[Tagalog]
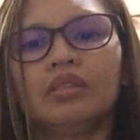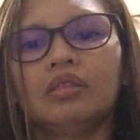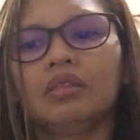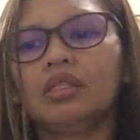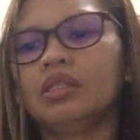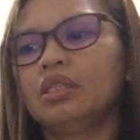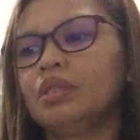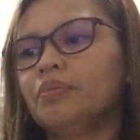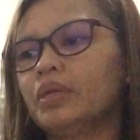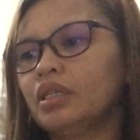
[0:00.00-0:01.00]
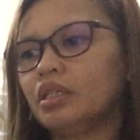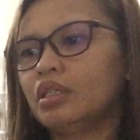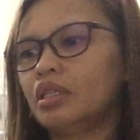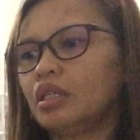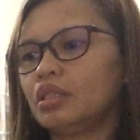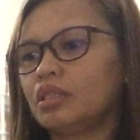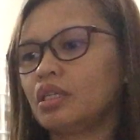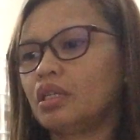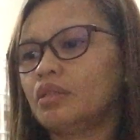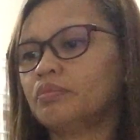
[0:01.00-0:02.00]
ang ganda ng pagka green
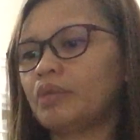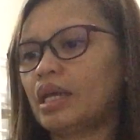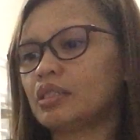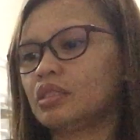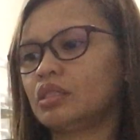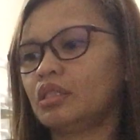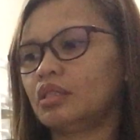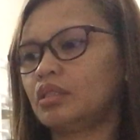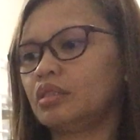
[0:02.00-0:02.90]
niya pastel